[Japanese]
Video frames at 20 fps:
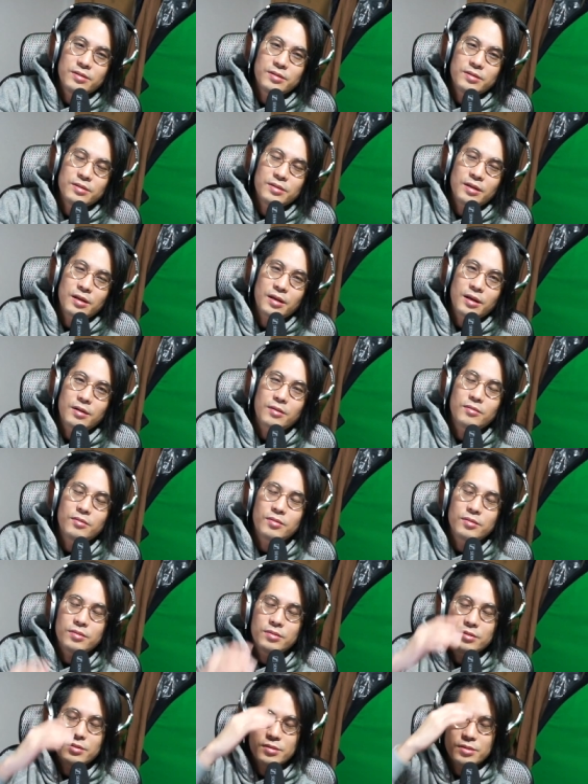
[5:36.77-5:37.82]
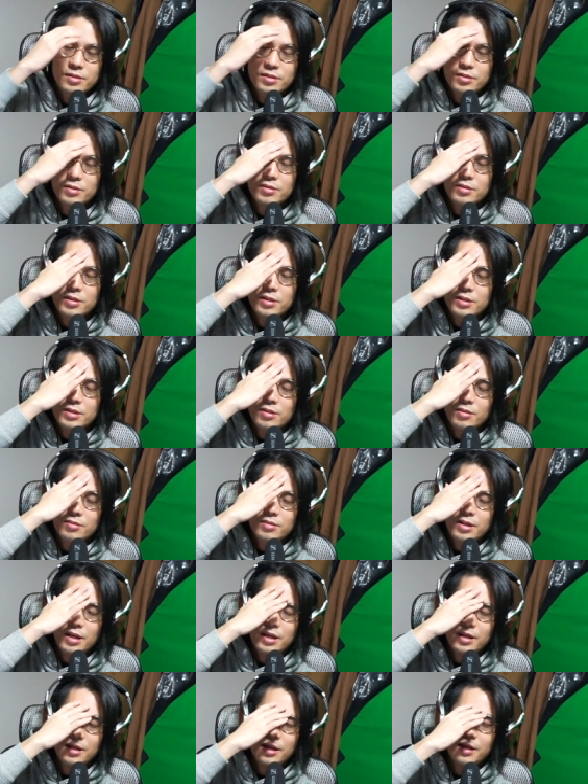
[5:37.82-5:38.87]
なんかこう、ずるい、素
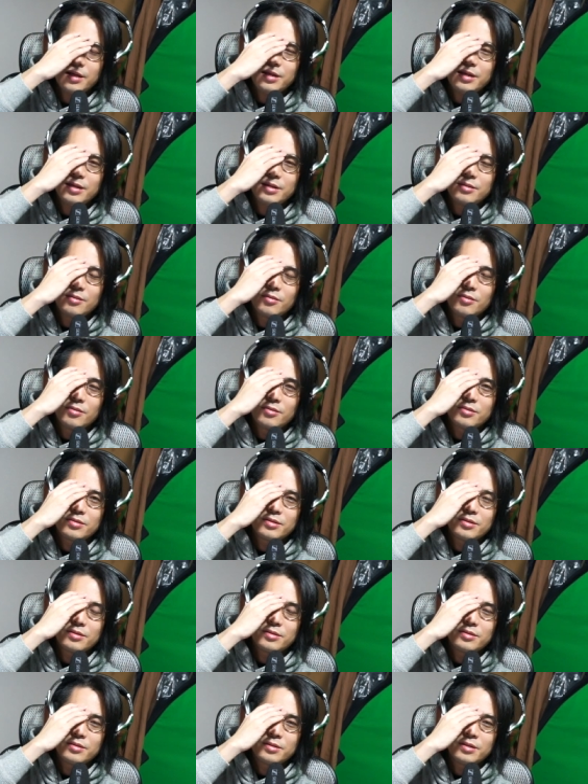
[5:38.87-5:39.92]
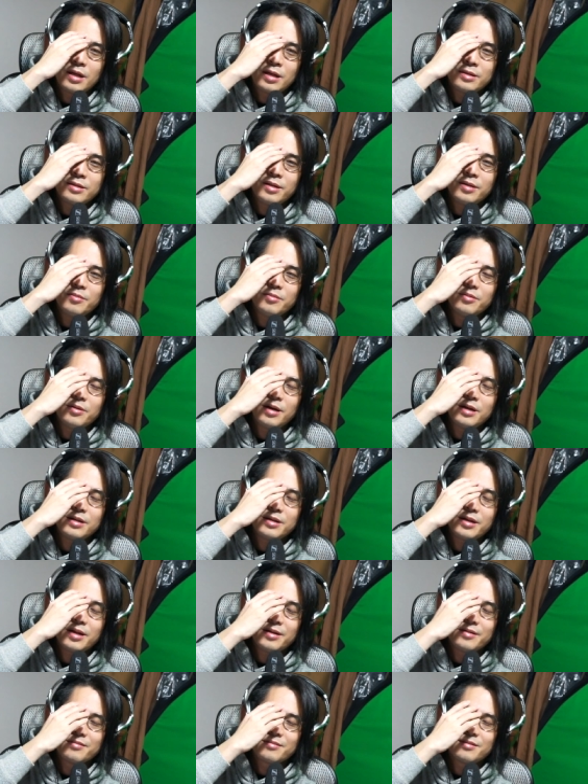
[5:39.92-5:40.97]
材がいいと、何でもあり
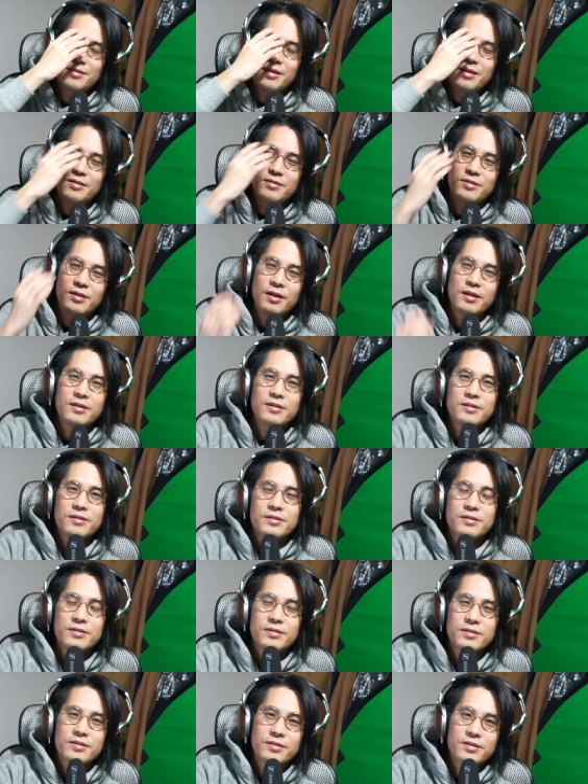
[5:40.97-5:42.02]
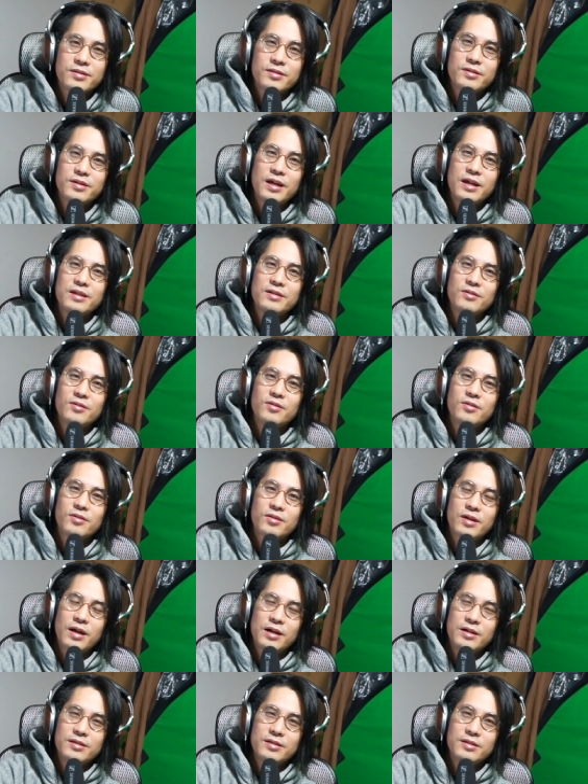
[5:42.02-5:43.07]
かよっていうね、ぐらいの
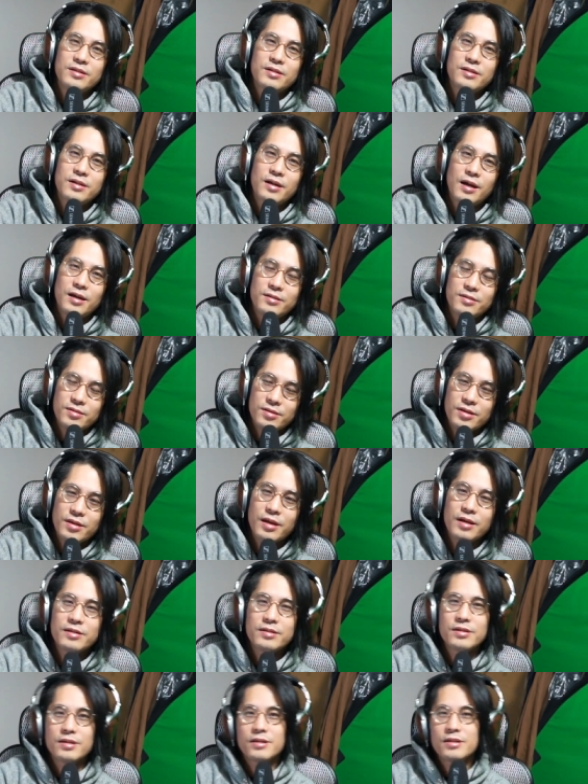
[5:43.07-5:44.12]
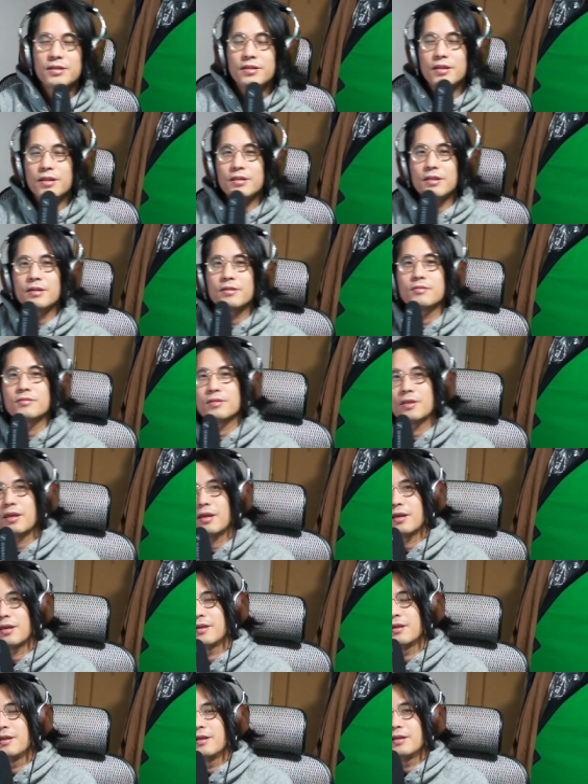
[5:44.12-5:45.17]
軽い感じで来てたの
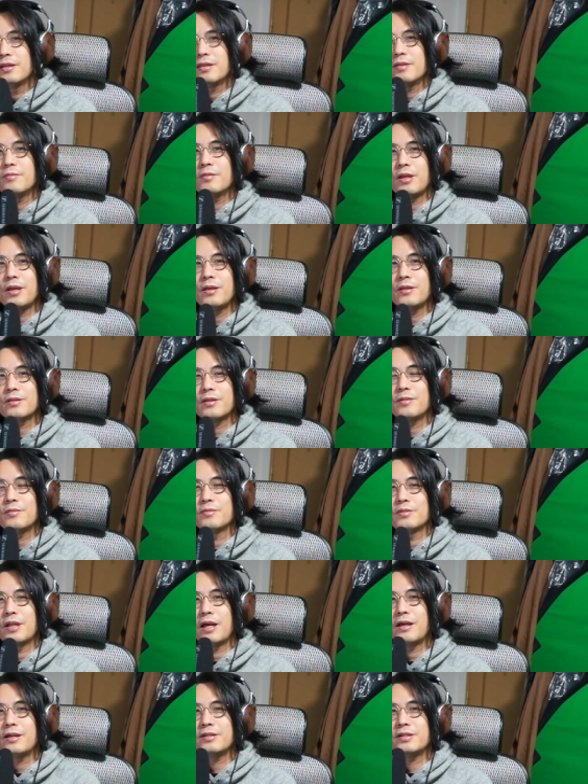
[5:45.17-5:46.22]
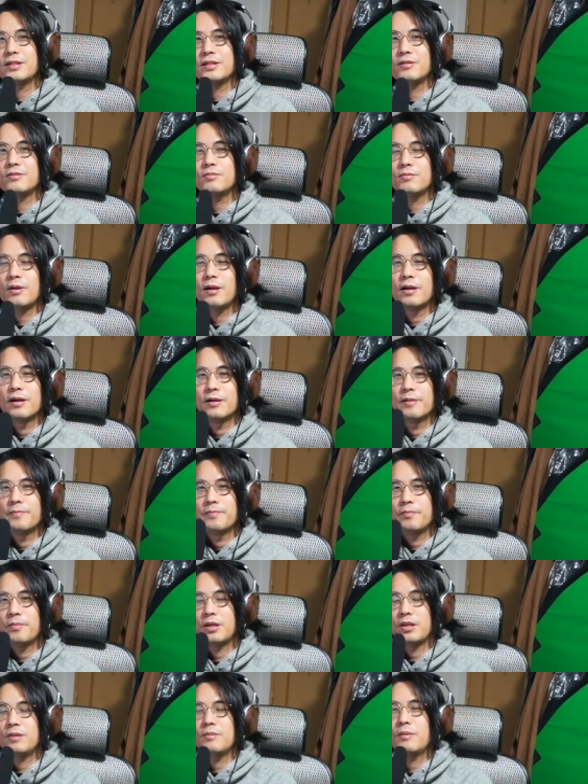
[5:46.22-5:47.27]
で、でもね、多分内心は、
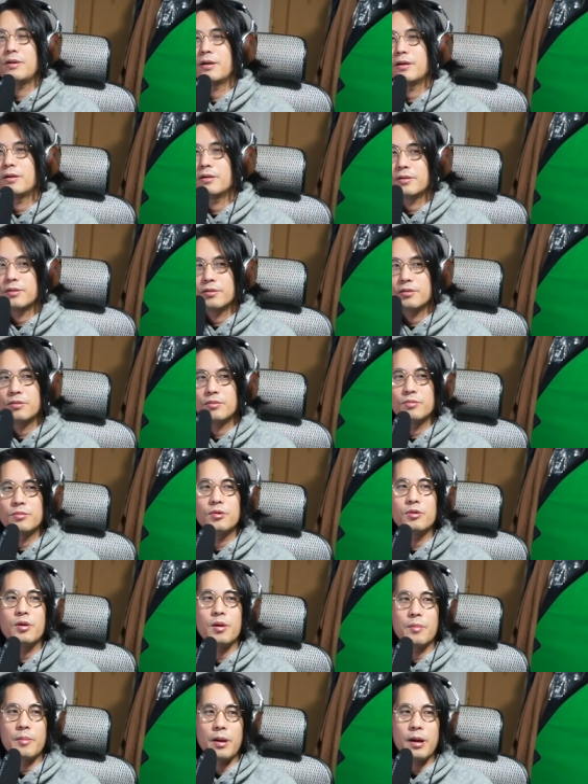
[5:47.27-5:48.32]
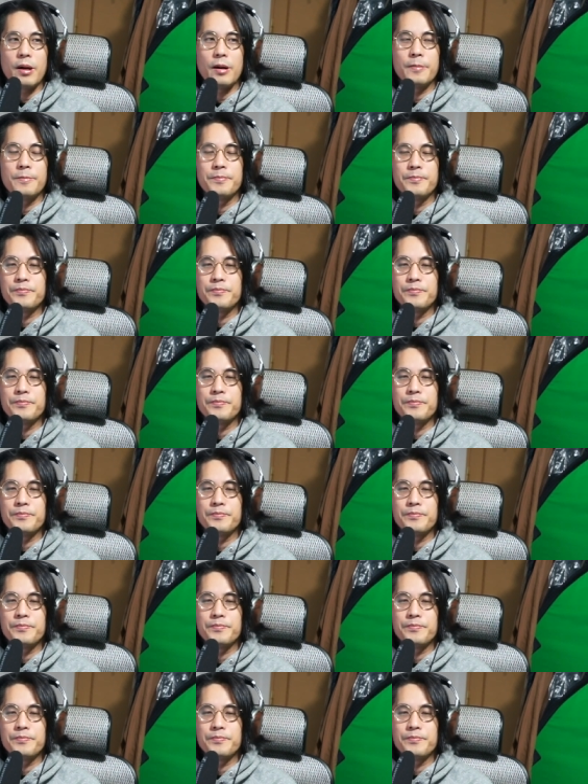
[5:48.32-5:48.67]
まあ、今思えば、